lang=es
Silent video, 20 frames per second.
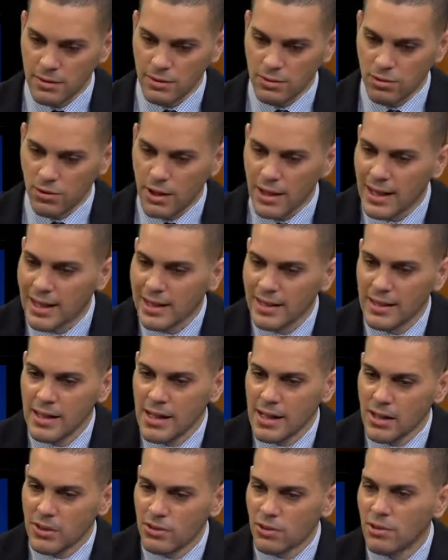todas las,
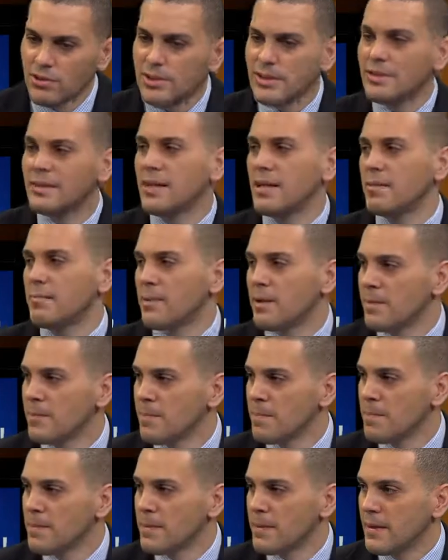todo el sistema
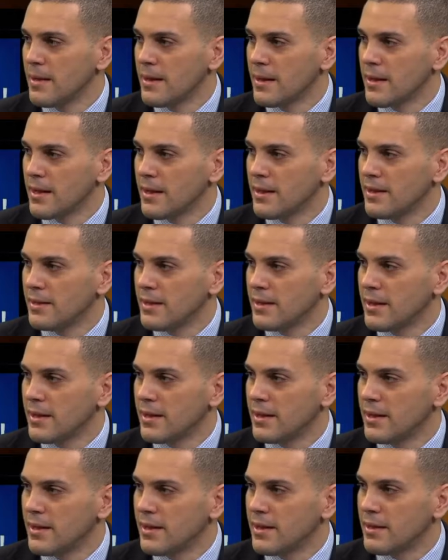eh,
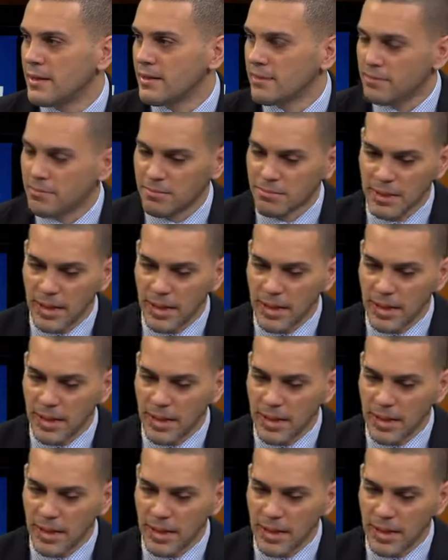de,